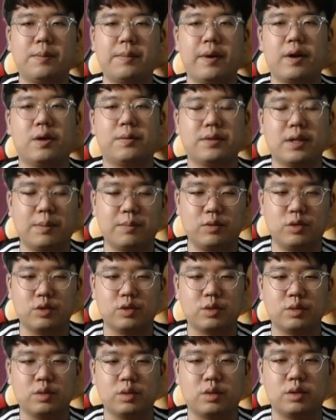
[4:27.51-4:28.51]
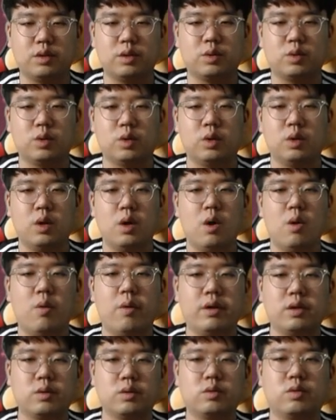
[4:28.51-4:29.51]
백업 3루수 그리고
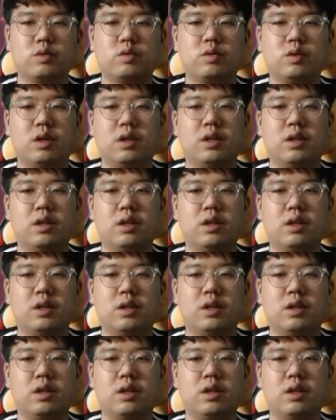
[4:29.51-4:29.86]
왼손 투수가